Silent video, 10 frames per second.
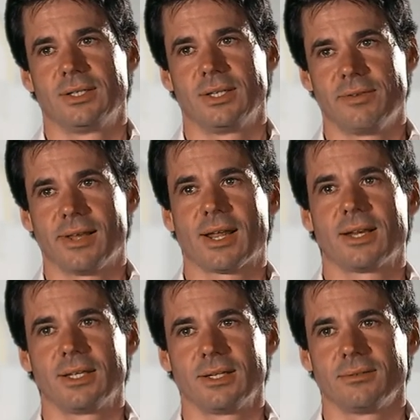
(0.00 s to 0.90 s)
de
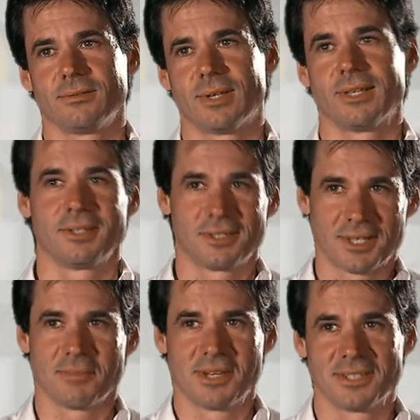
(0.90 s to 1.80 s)
Ferrari, antes
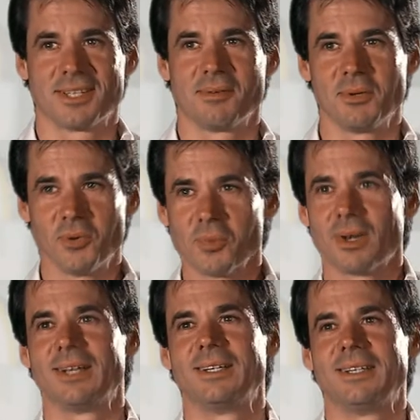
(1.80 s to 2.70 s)
también está mi curva,